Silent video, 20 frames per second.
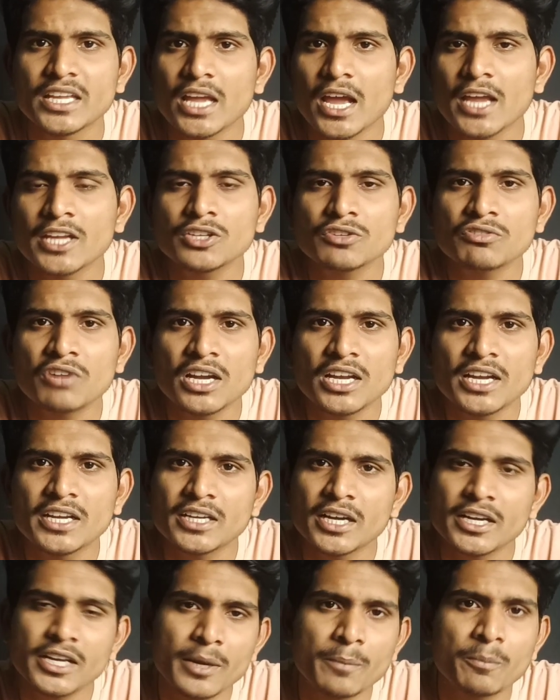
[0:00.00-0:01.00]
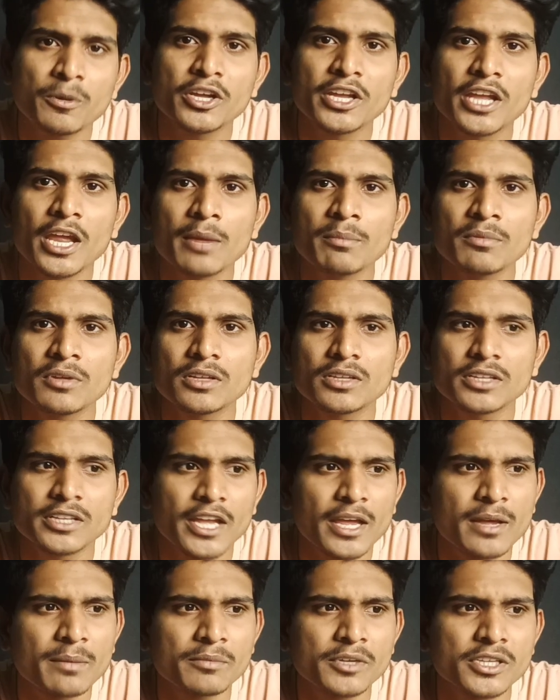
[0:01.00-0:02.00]
ఈ ఐక్యూ వాళ్ళు ఏంటంటే ఎప్పుడు గేమింగ్
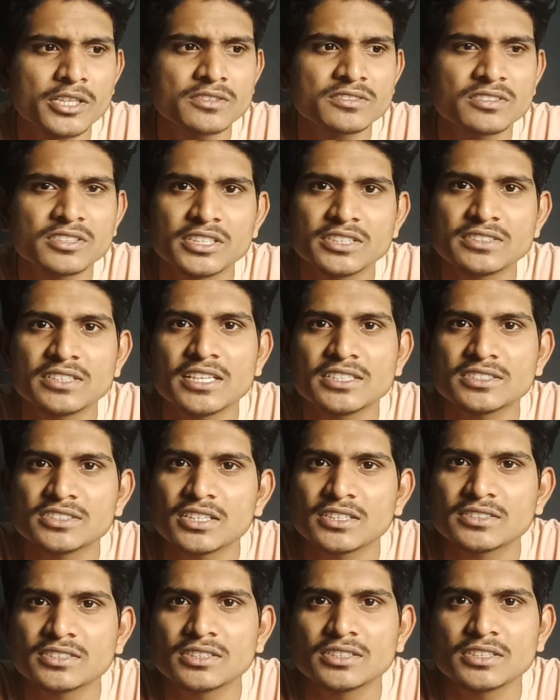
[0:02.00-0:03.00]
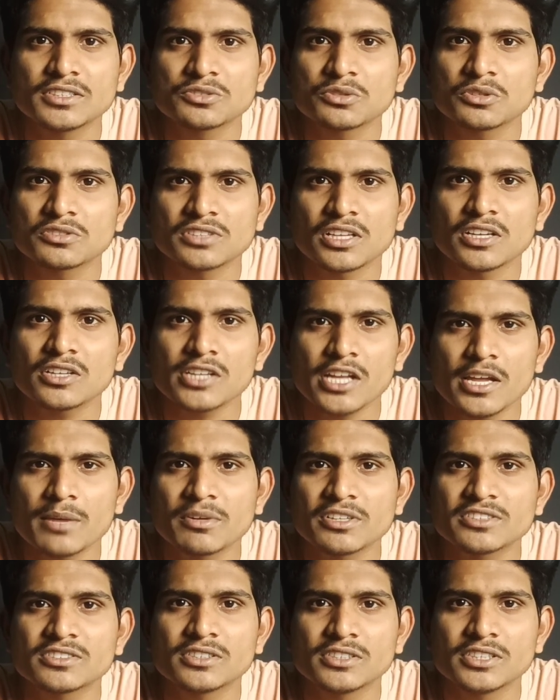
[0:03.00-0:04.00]
గేమింగ్స్ డిజైన్ చేసి తీసుకొస్తారు
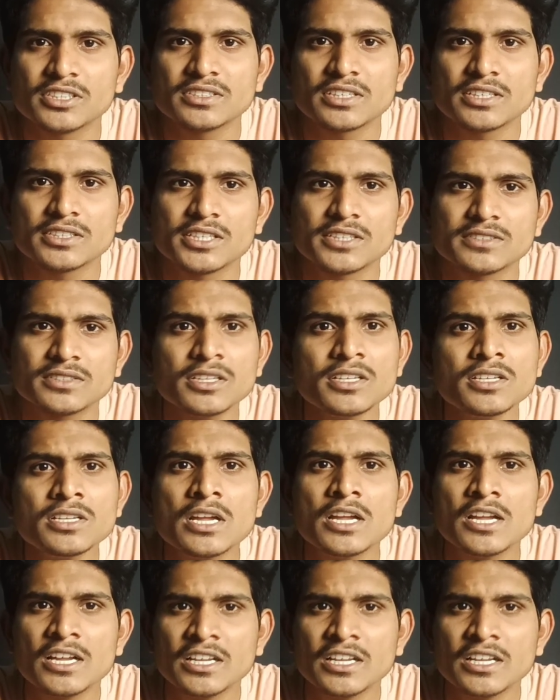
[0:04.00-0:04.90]
గేమర్స్ని డిజైన్ చేసి